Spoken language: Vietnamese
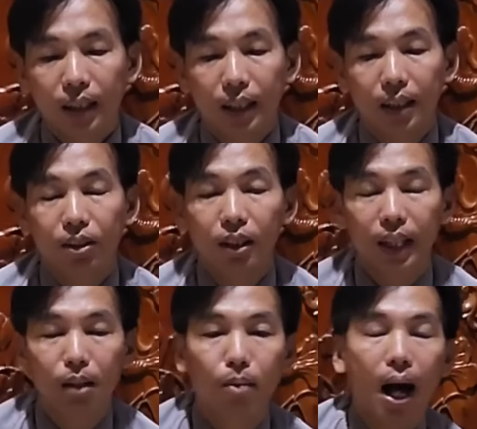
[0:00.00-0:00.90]
thì trước
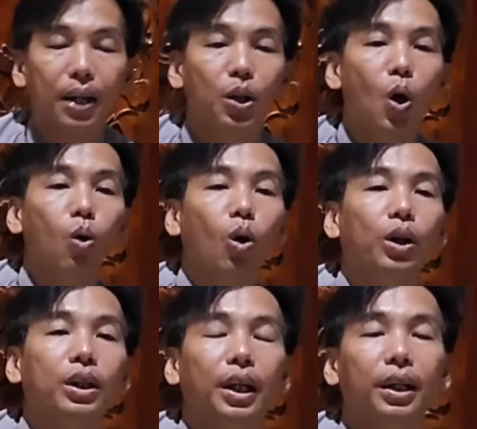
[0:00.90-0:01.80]
khi mà vô
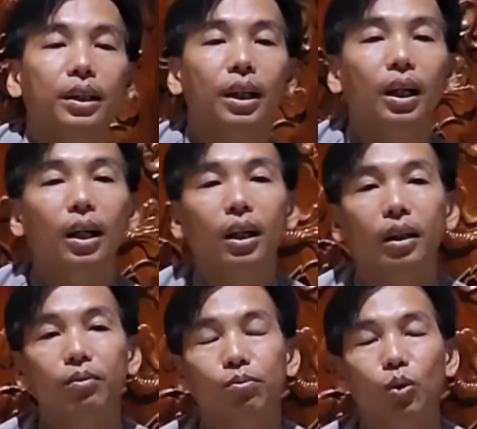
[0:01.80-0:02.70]
nói chuyện
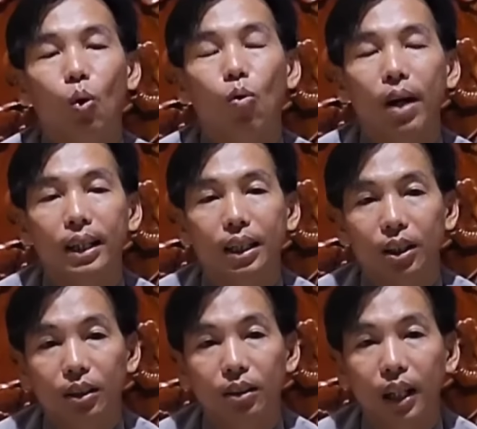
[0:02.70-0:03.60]
ờ, của Ben và
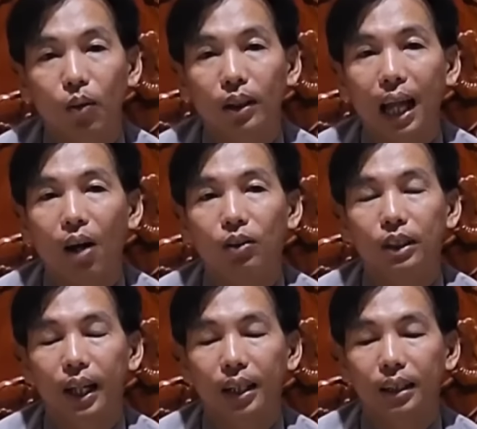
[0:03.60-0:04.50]
Trường thì Quốc Đạo
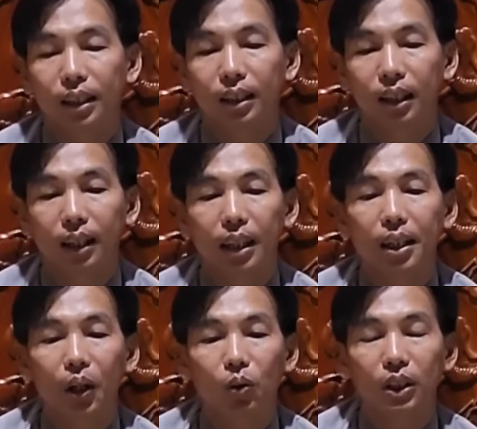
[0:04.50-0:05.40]
sẽ xin ờ, giới
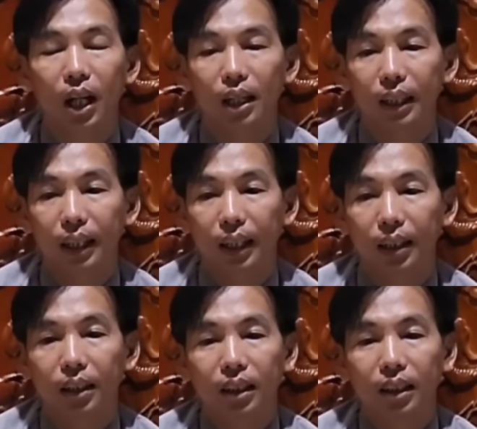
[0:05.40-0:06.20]
thiệu sơ về